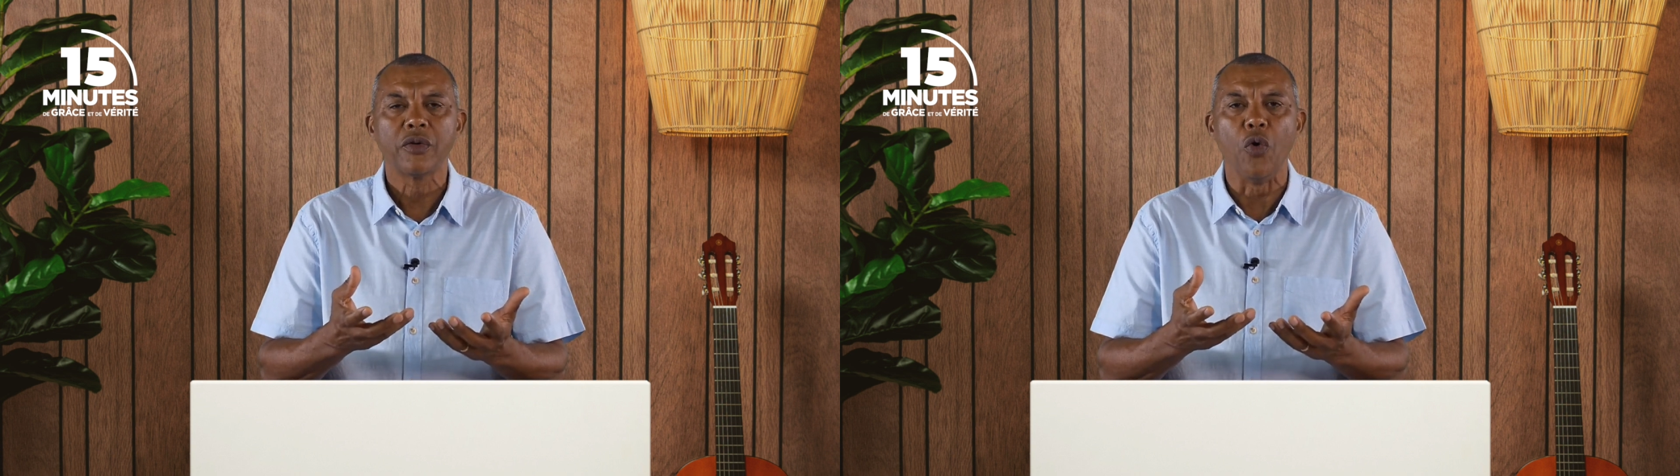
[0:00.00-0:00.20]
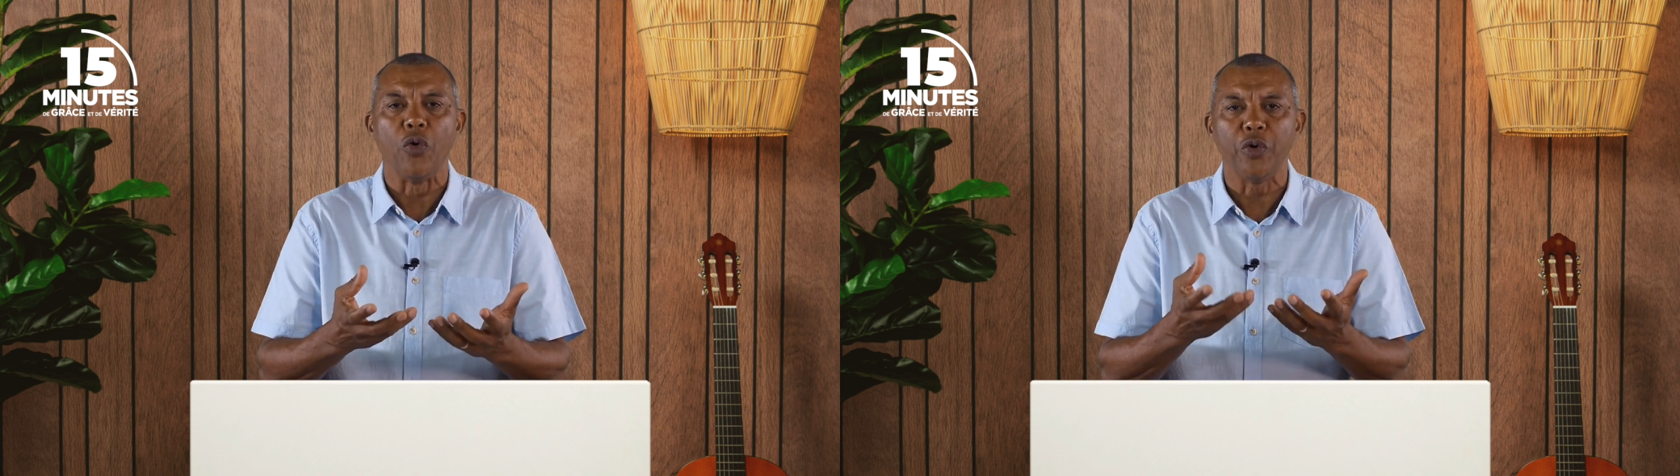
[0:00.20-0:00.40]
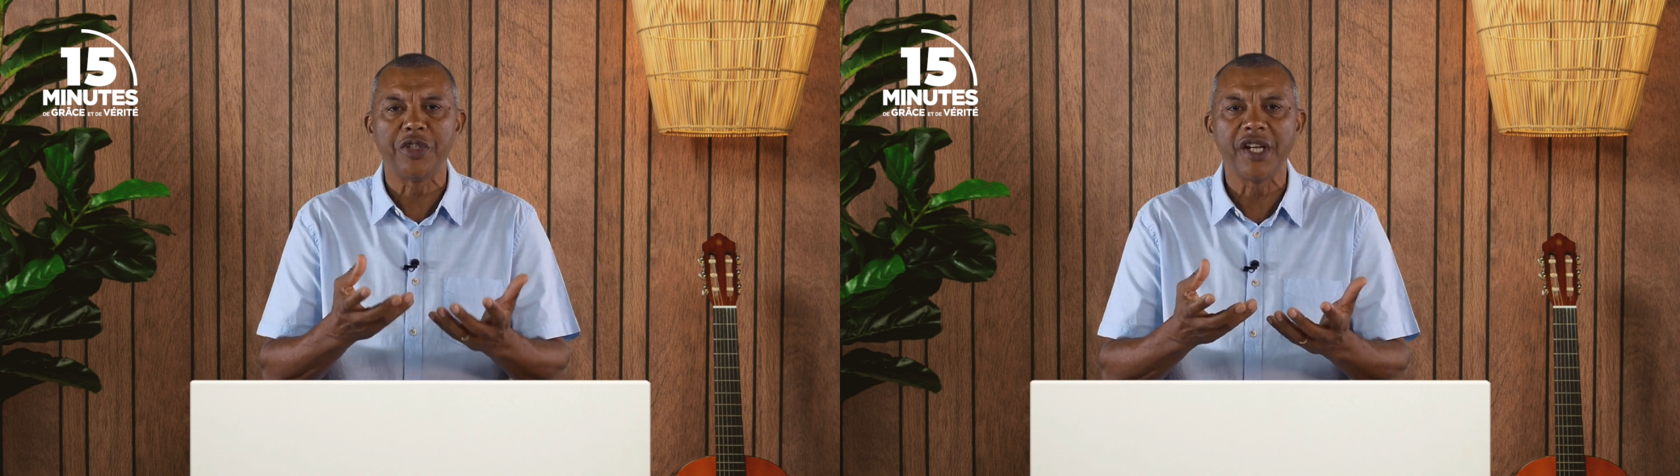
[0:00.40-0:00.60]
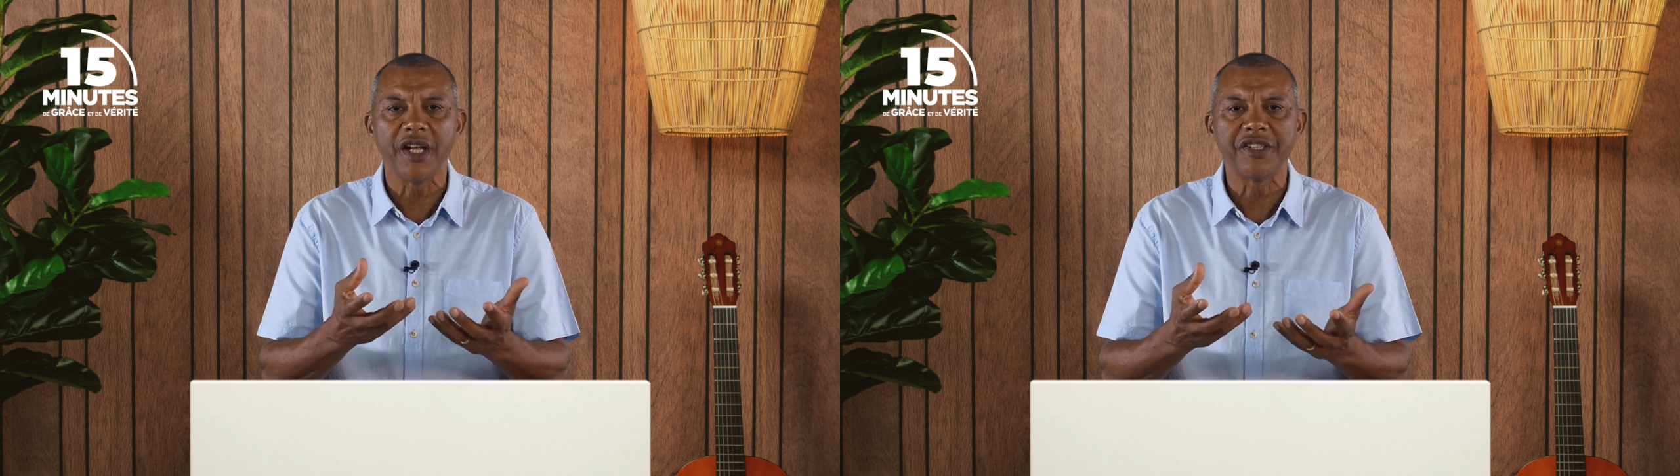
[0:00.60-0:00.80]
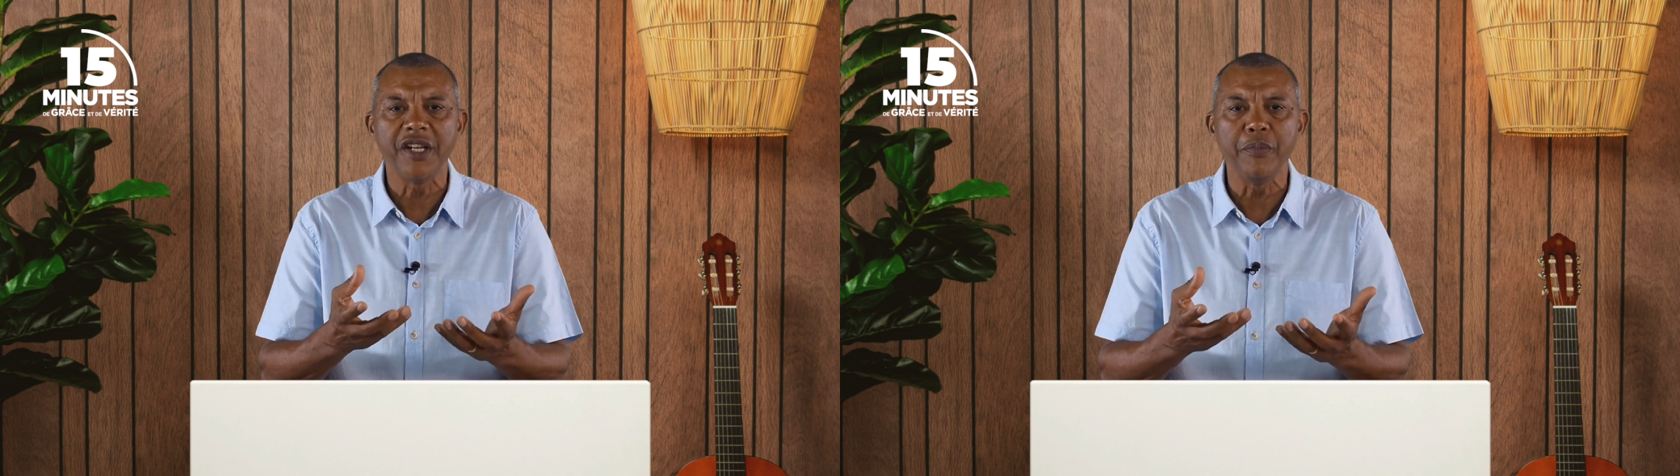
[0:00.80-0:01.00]
qu'on
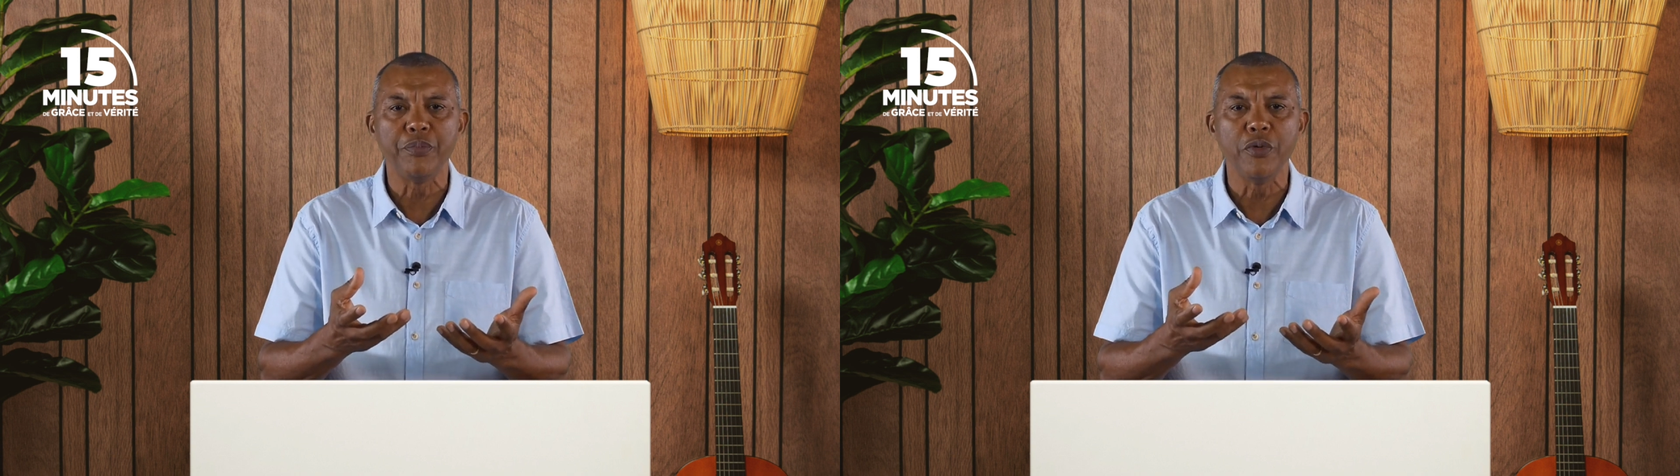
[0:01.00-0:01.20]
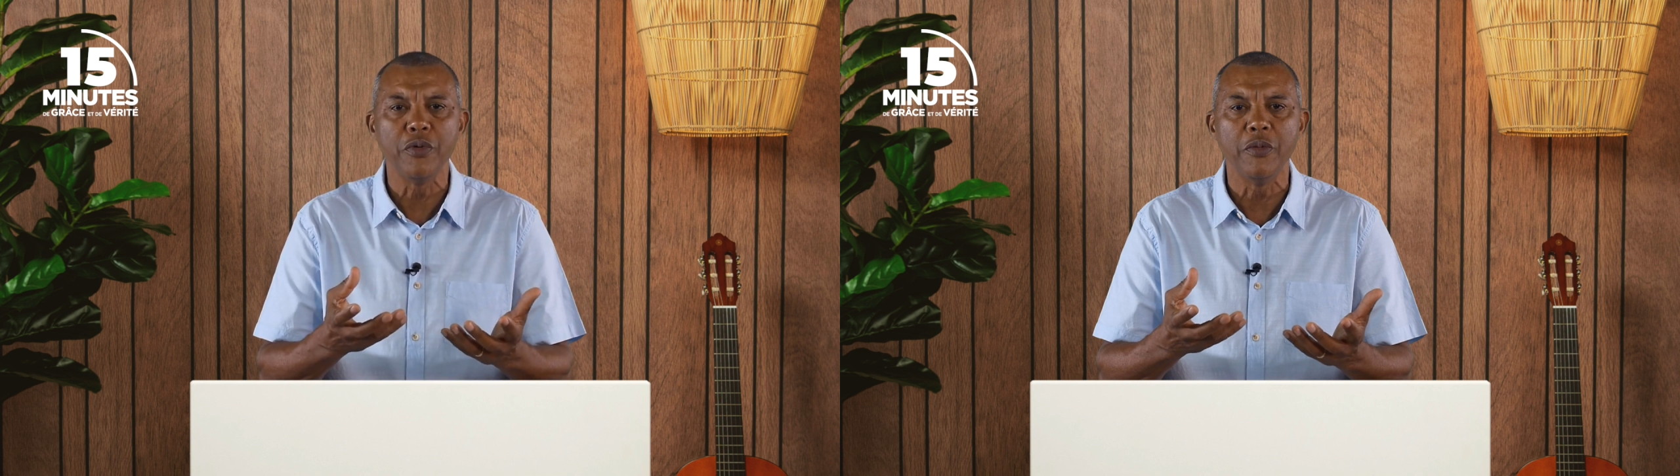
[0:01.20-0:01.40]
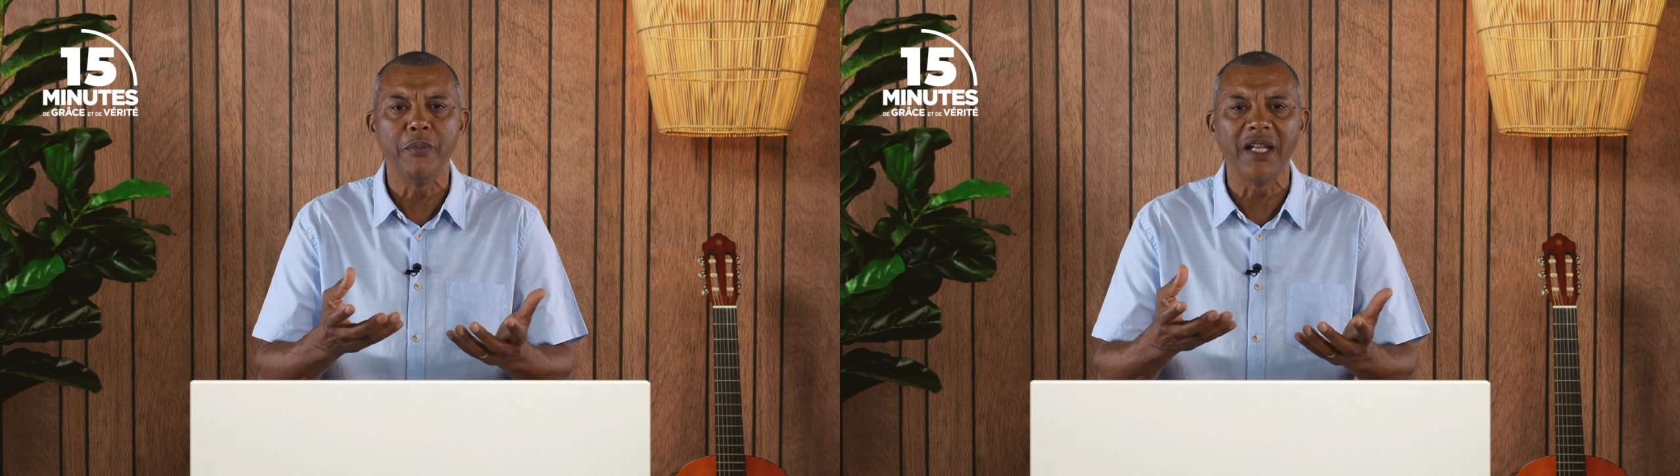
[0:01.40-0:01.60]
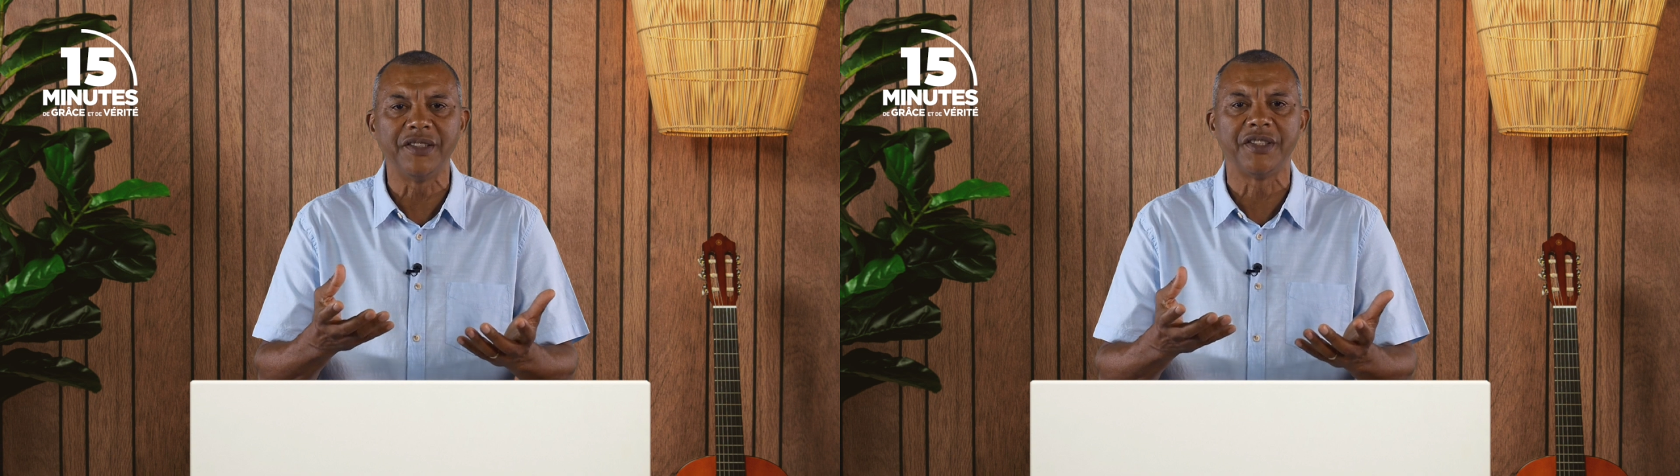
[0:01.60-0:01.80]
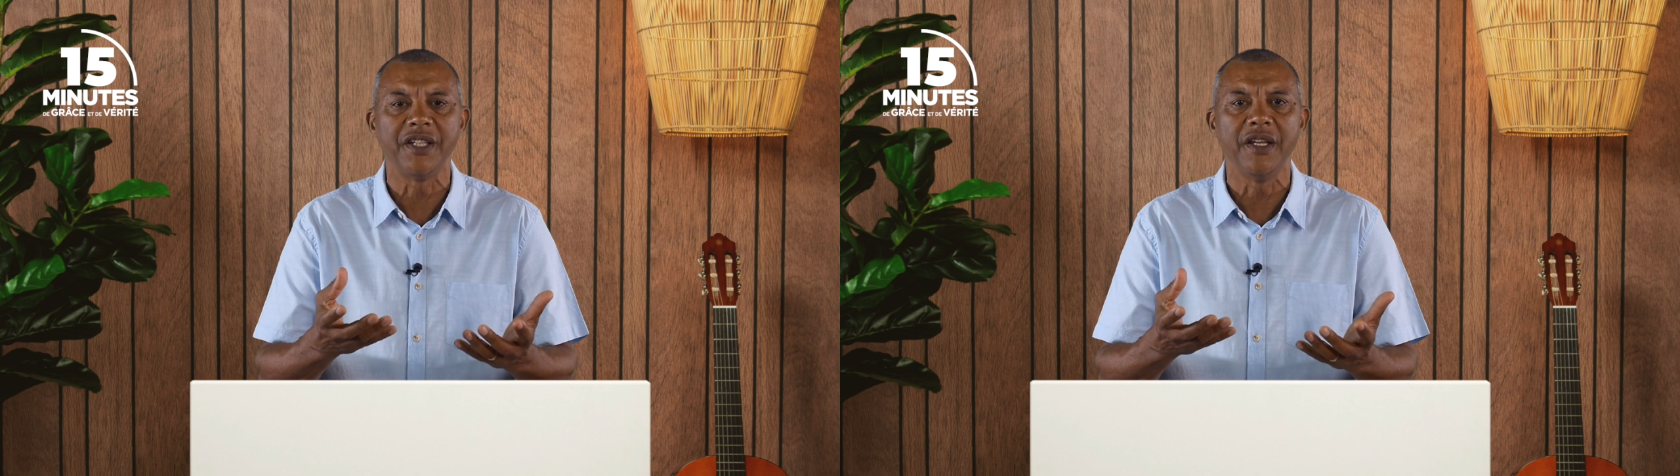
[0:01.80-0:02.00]
recherchait pour mettre
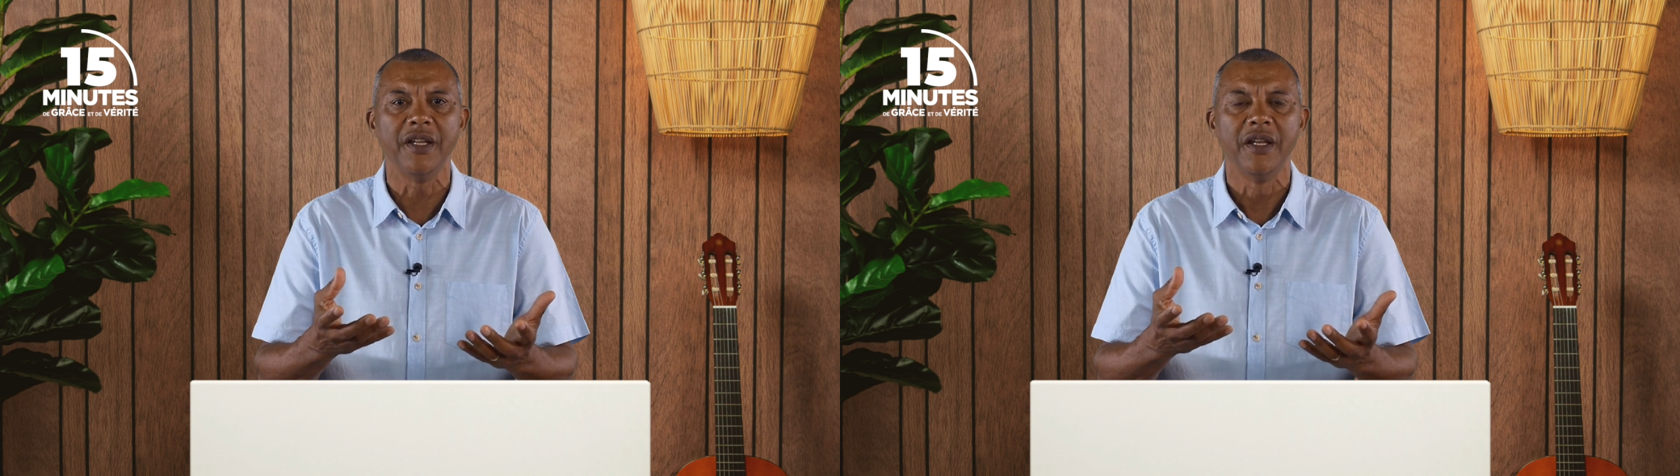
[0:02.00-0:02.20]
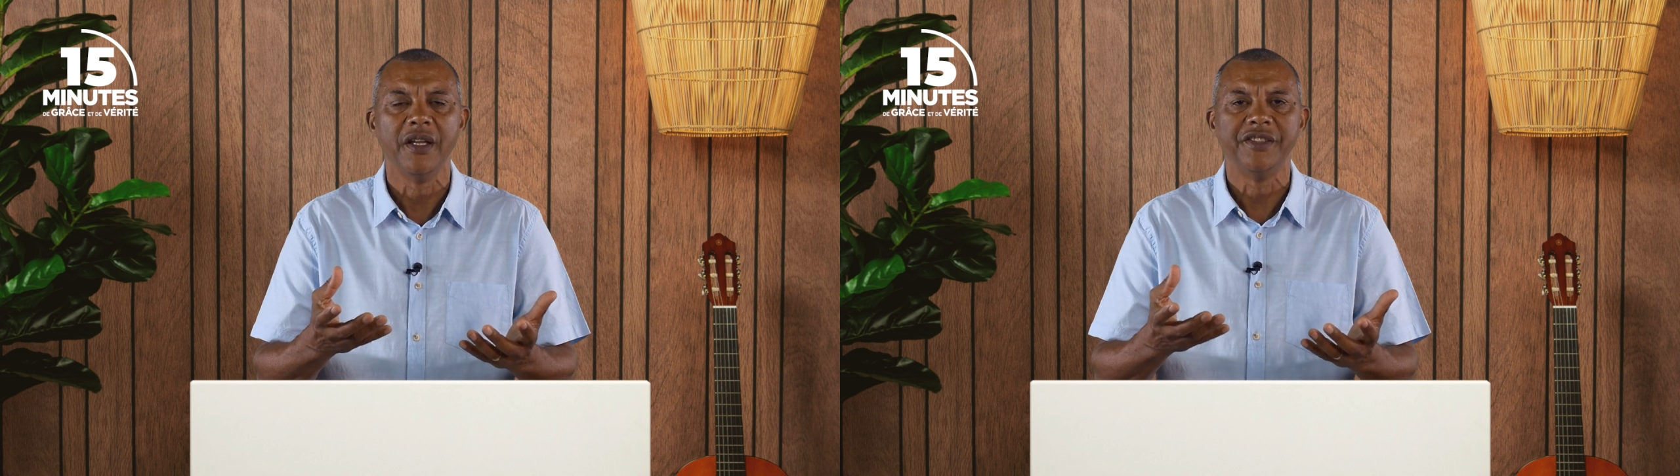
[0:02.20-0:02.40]
ses,